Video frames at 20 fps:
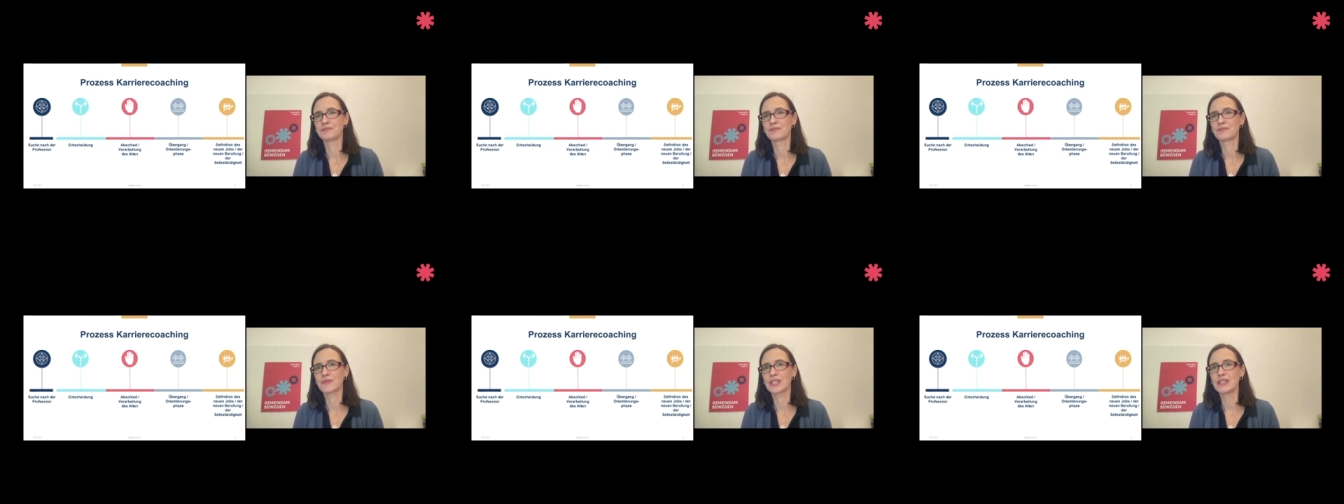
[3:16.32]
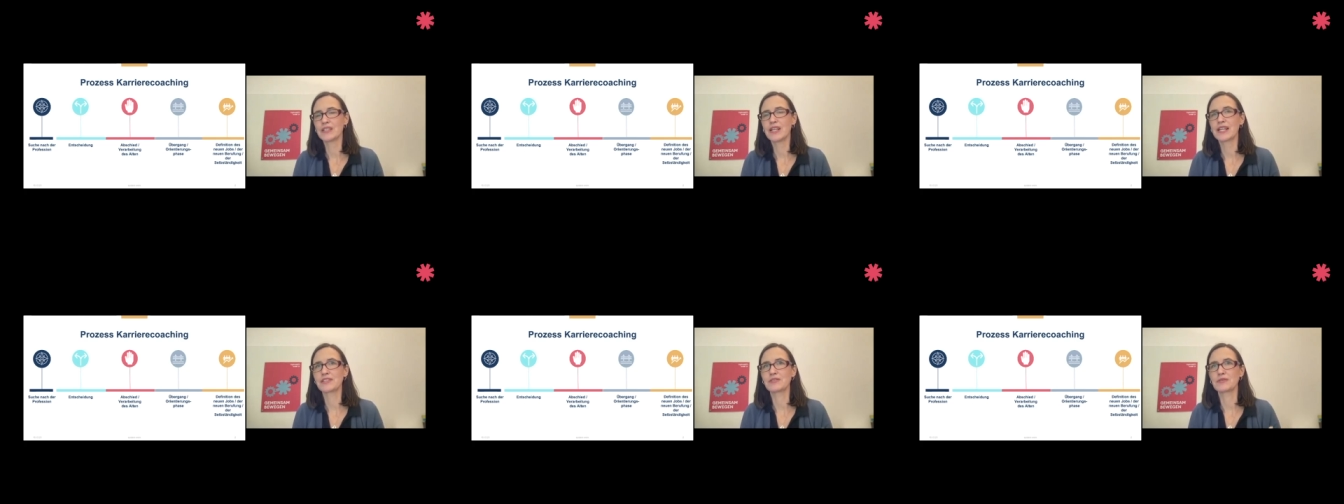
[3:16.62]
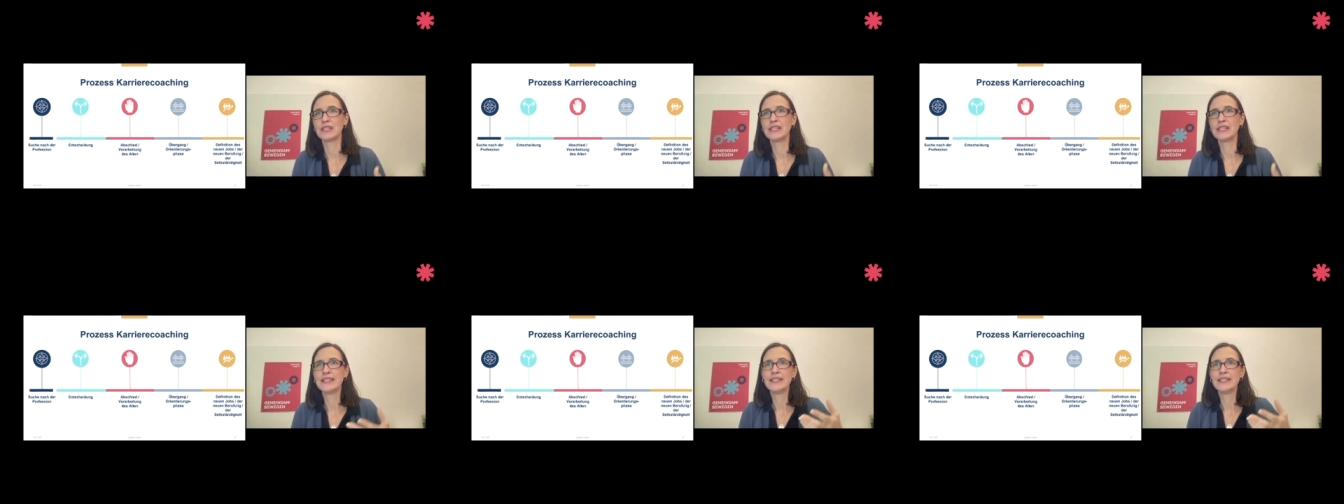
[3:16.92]
Ja,
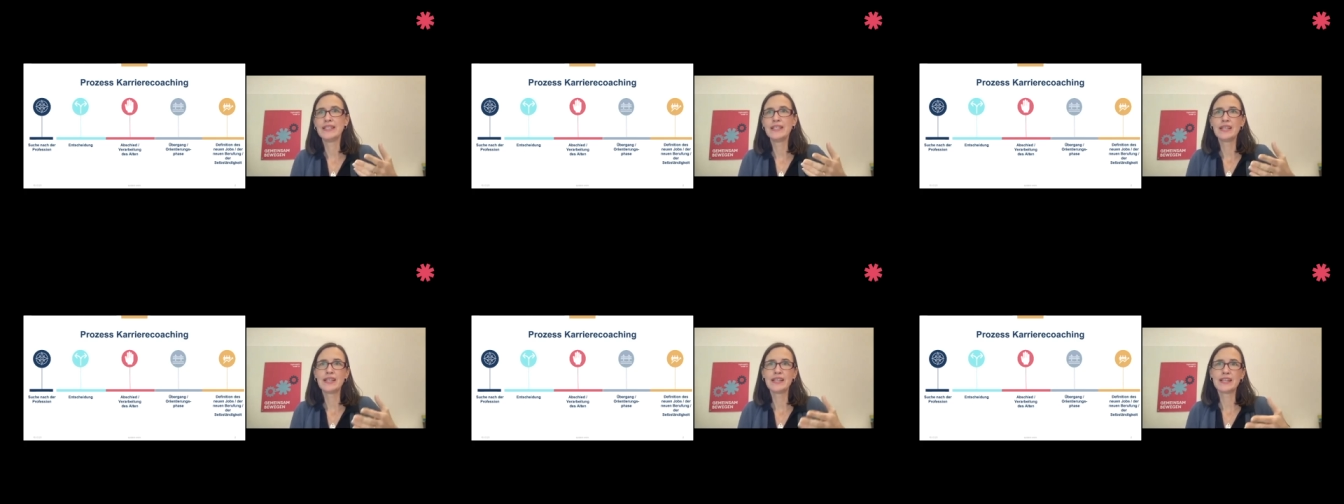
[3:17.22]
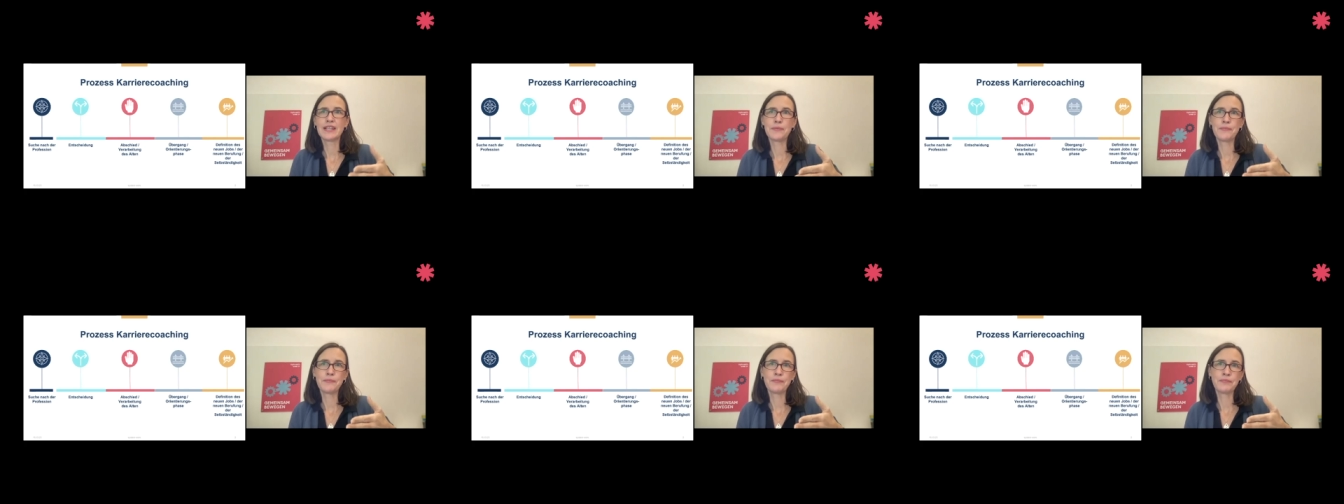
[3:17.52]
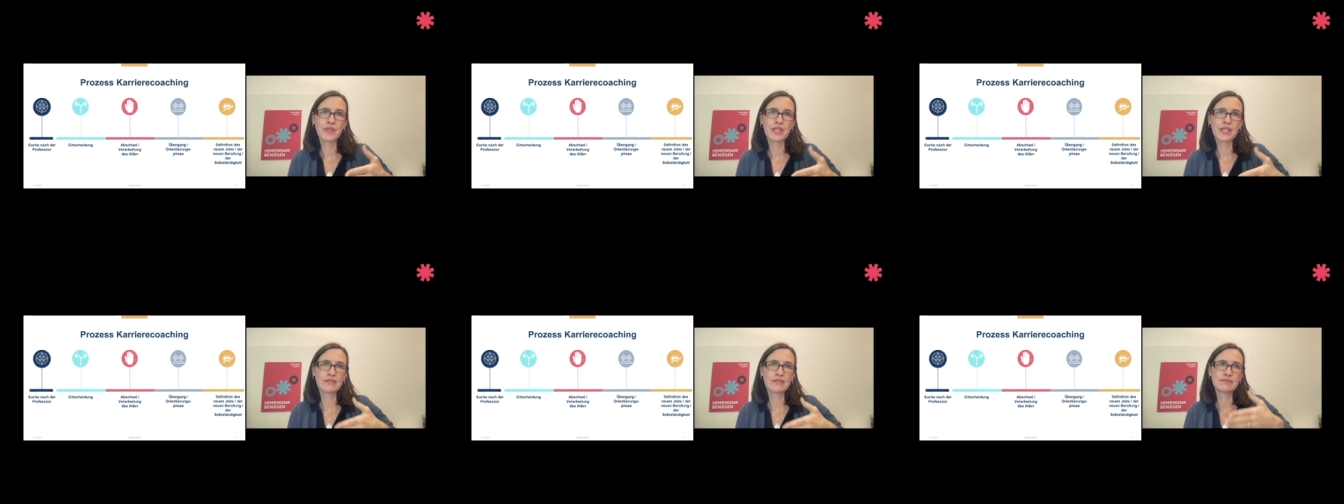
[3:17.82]
also
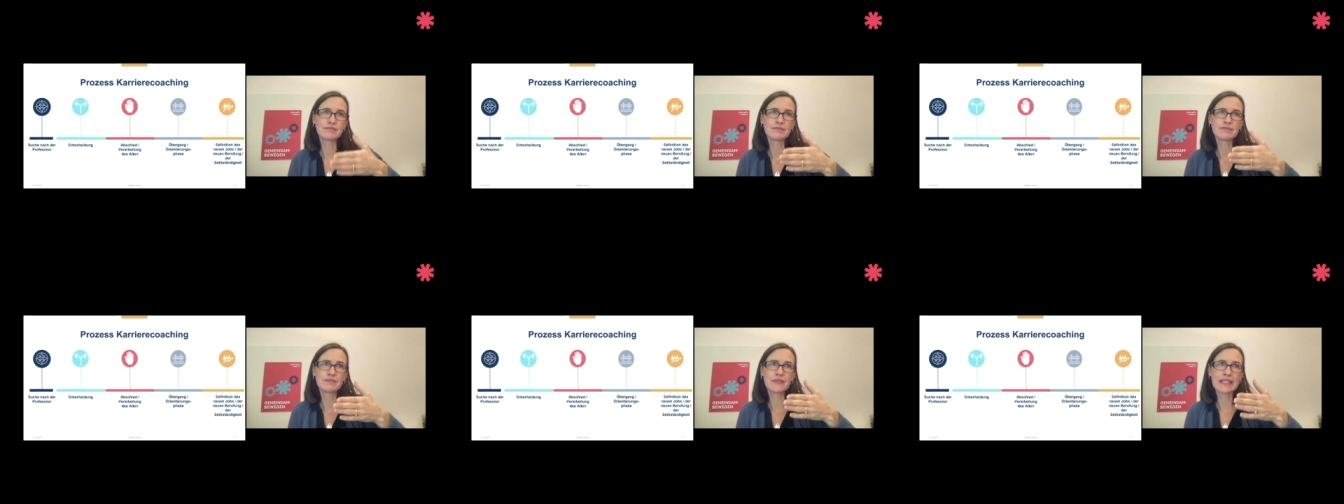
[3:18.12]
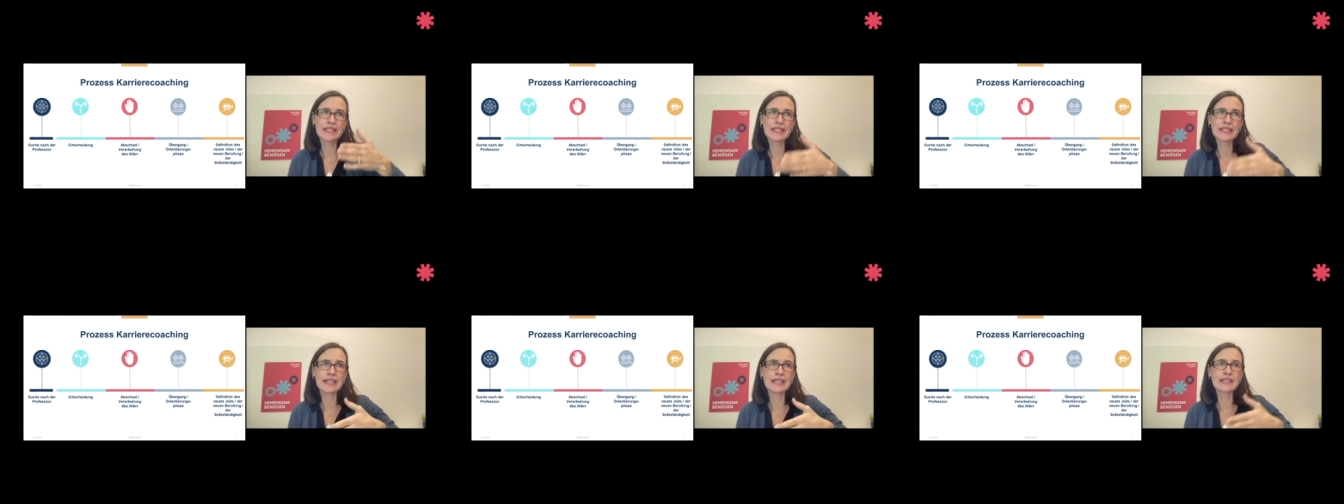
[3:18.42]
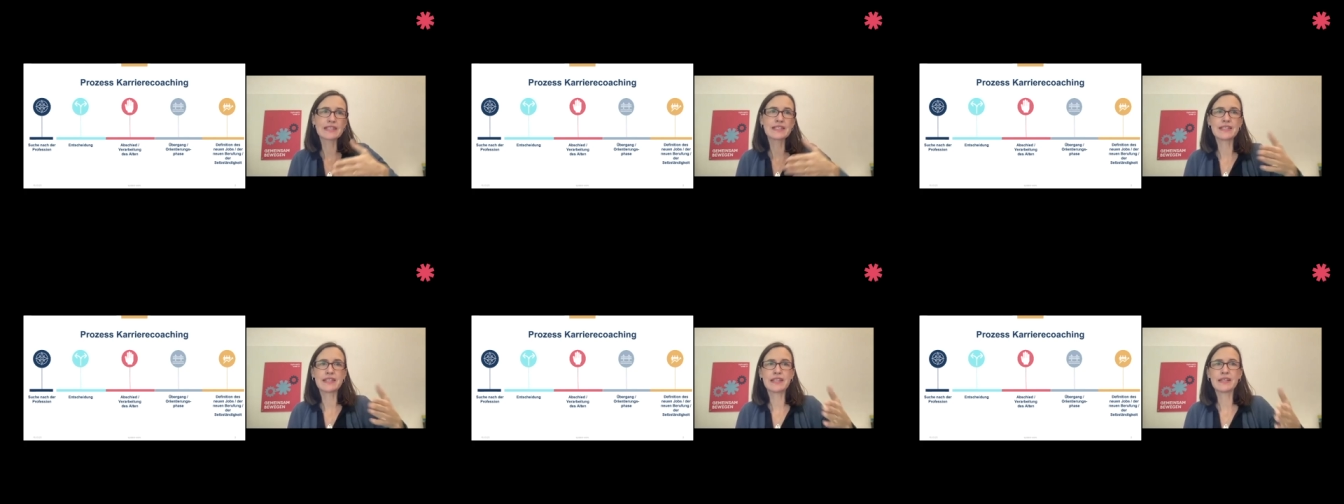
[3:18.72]
ähm, je
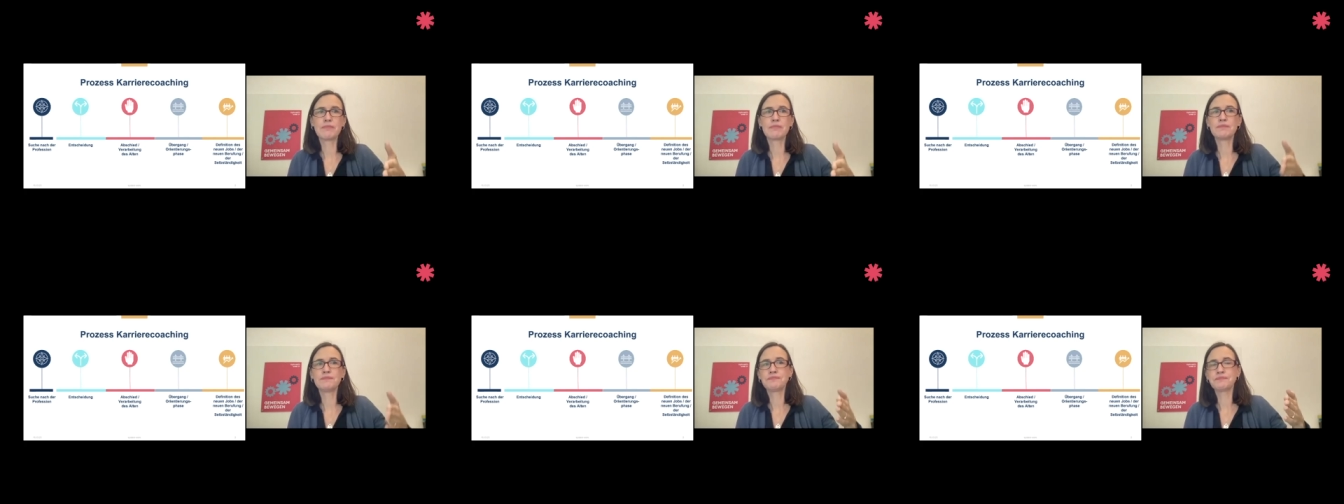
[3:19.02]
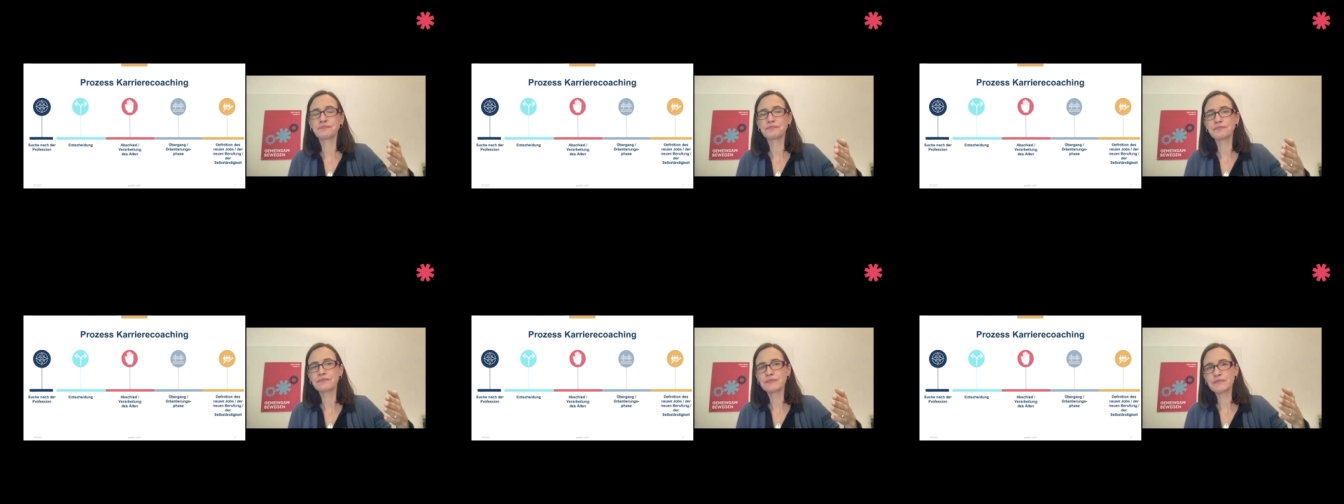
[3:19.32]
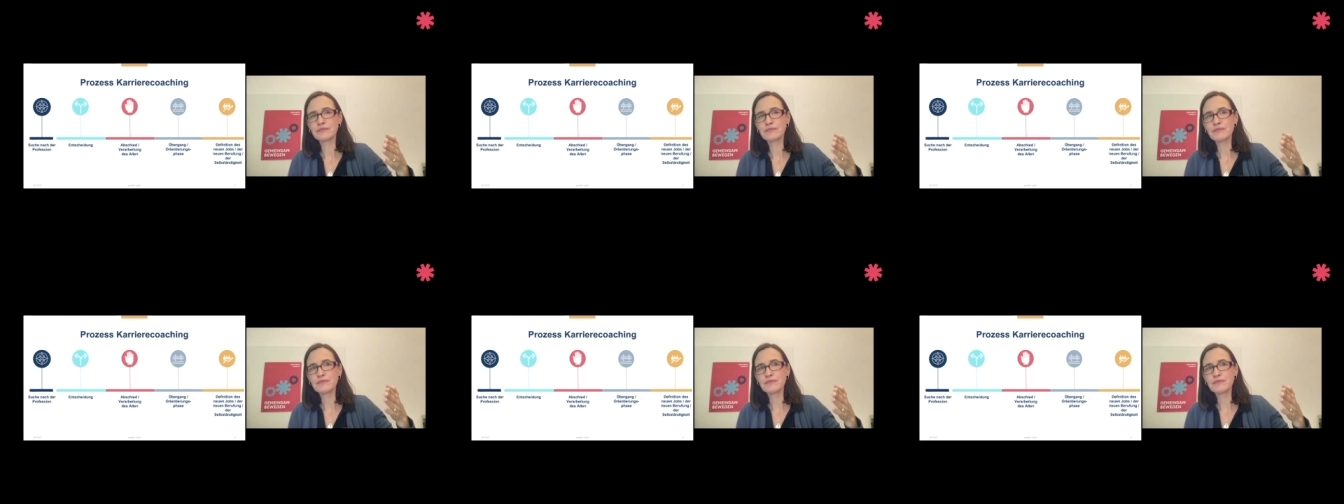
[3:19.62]
nachdem,